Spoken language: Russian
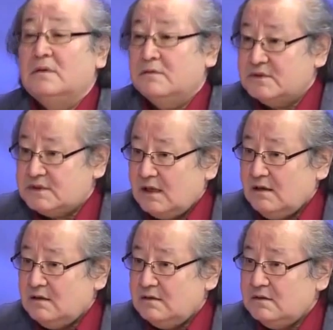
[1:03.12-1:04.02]

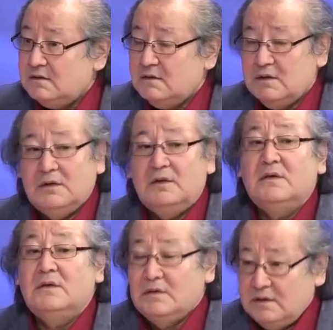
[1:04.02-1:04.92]
встал,
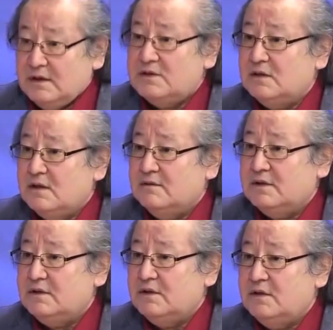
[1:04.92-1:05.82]
и начал
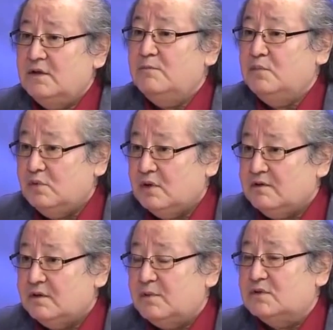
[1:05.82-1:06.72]
говорить. И буду
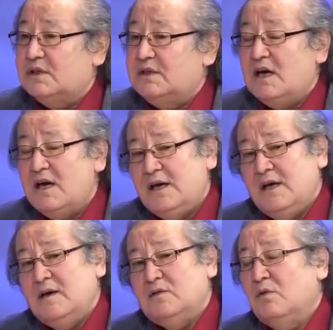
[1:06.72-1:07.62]
говорить. Просто я
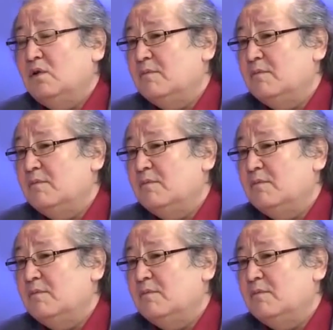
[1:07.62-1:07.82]
долго